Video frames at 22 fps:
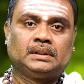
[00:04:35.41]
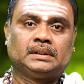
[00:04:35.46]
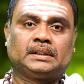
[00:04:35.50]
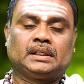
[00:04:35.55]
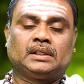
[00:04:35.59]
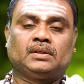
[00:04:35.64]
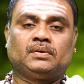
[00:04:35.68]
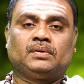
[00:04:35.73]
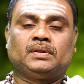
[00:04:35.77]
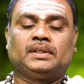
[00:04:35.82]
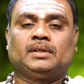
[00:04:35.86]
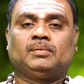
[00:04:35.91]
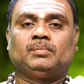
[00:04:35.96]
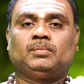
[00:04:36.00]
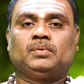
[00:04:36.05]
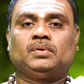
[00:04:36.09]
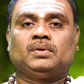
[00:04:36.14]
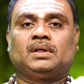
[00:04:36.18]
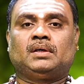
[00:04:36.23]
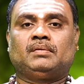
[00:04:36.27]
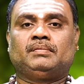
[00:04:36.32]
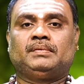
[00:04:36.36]
தன்னுடைய
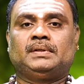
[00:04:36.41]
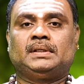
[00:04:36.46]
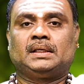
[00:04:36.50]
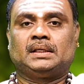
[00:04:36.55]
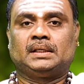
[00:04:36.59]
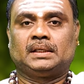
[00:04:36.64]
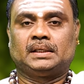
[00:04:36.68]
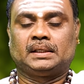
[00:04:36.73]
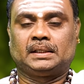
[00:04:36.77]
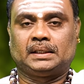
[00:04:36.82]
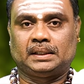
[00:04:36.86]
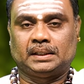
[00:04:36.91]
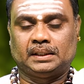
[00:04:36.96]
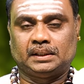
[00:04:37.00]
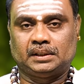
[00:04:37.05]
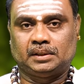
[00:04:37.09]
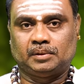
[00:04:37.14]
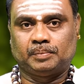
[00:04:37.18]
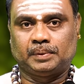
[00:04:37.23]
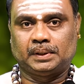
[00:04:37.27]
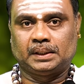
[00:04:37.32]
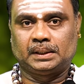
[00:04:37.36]
மூணாம் வீடான
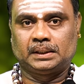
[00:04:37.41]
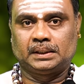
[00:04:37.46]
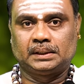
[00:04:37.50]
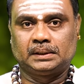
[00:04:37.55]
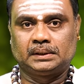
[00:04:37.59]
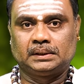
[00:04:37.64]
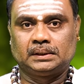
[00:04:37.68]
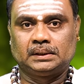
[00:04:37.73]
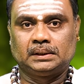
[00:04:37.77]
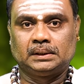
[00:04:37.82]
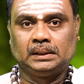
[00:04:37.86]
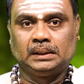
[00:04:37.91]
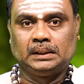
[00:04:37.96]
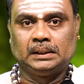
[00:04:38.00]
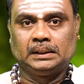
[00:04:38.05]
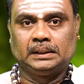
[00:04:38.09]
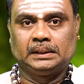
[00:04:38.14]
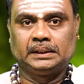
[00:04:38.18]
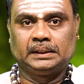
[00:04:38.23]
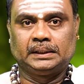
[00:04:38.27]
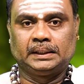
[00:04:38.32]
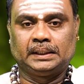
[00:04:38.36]
கடகத்தை பார்க்குறது
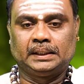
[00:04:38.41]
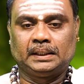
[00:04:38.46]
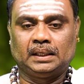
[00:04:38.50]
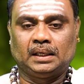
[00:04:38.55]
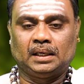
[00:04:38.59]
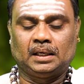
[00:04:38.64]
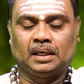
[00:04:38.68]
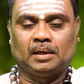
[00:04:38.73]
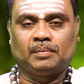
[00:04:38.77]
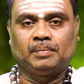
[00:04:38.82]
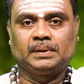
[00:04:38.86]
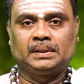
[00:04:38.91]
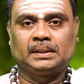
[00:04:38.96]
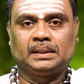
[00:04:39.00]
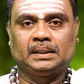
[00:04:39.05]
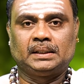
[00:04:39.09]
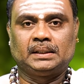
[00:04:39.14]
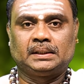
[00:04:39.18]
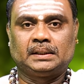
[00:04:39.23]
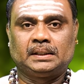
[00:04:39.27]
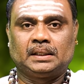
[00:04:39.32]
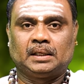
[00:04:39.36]
இதெல்லாம் ஆபத்தில்
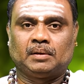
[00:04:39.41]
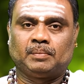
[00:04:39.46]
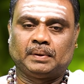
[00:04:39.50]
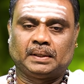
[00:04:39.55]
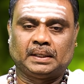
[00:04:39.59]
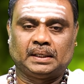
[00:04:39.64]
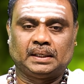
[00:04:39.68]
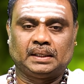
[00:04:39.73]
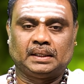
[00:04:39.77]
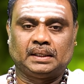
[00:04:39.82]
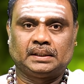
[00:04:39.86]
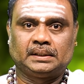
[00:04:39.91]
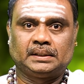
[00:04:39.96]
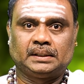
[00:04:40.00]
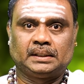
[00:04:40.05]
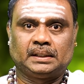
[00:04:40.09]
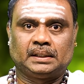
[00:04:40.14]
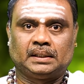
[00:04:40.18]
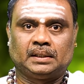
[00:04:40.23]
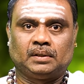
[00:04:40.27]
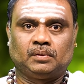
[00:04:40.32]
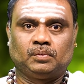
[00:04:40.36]
இருக்குதா அப்போ
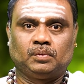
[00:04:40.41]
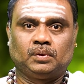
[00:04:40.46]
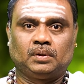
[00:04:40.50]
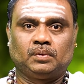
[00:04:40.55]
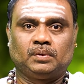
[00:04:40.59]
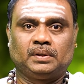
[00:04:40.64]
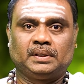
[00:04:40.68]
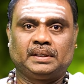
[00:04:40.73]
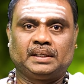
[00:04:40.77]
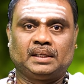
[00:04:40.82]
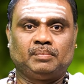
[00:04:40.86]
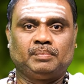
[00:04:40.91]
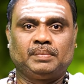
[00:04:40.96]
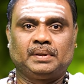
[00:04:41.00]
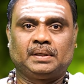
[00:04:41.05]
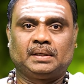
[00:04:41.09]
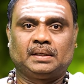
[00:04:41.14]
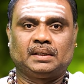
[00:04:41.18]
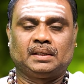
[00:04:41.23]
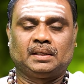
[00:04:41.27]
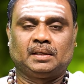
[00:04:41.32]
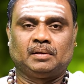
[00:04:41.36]
கடகராசிக்காரனா ஊரை விட்டு
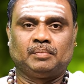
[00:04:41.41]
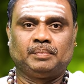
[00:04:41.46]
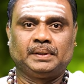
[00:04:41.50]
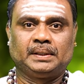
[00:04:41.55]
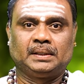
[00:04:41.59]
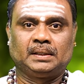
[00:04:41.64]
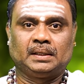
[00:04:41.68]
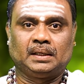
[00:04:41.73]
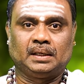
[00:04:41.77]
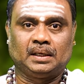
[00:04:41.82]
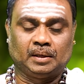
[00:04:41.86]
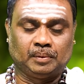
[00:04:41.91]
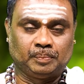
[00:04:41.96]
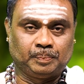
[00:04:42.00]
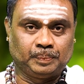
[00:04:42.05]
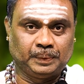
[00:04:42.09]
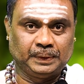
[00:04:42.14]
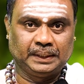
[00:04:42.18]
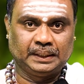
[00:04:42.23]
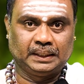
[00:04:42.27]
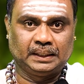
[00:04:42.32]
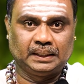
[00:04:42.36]
கிளம்பிடுறதா அப்படின்னா
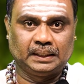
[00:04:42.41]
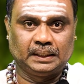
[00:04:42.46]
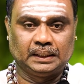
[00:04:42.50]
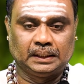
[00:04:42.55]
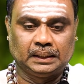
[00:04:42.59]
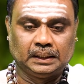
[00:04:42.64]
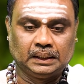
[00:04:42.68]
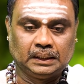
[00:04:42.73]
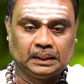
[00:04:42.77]
அப்படி அல்ல